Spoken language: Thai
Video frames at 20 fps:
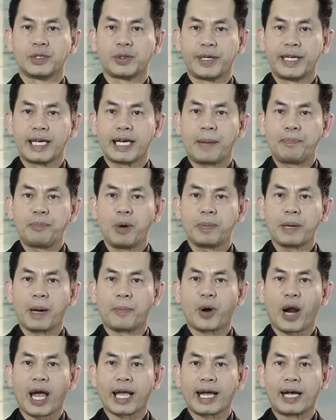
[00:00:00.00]
วัสดีครับ พบ
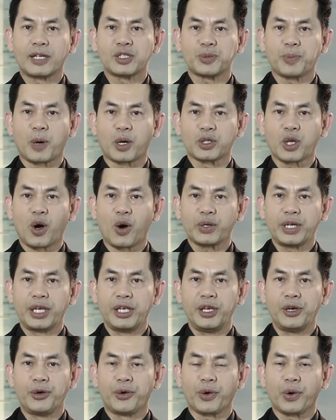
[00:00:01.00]
กับรายการ Sport Talk
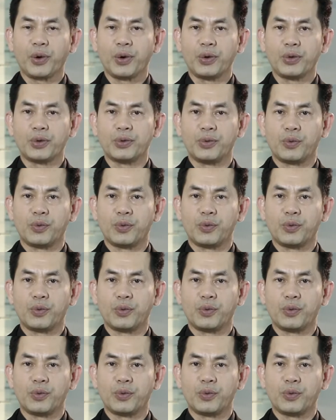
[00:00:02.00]
The Hero